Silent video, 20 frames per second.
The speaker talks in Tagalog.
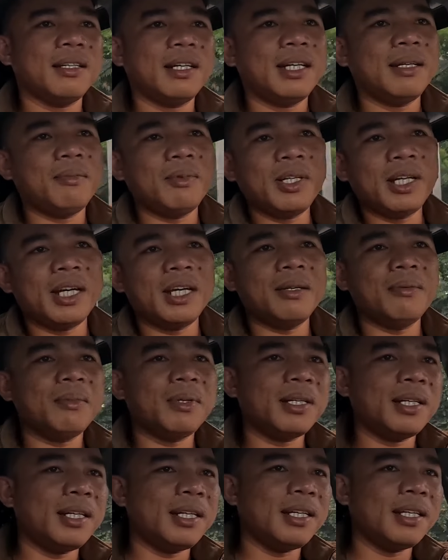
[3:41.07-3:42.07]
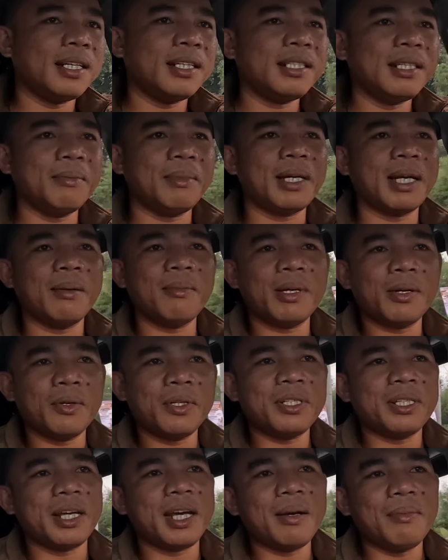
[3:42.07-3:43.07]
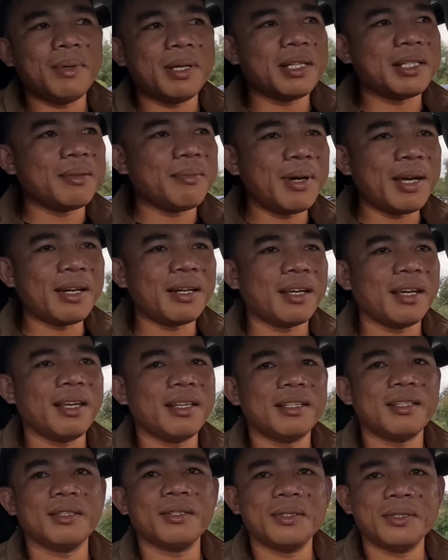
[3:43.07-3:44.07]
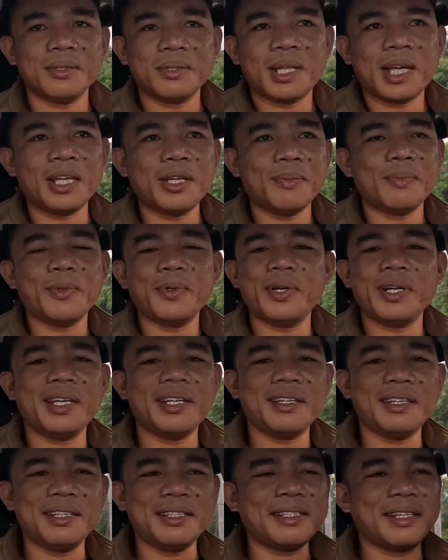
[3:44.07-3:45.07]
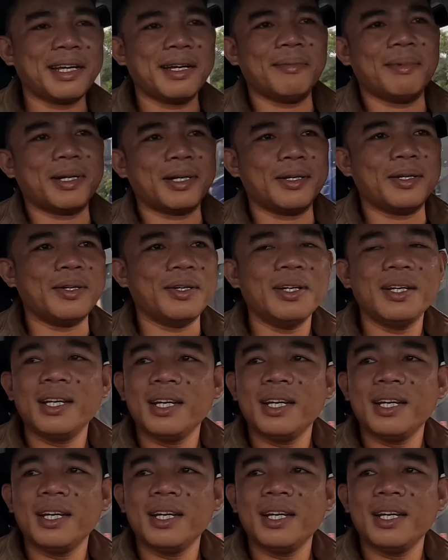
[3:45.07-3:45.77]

alam mo na yung mga kasi marami raw scammer sa market so tayo po ay hindi scammer no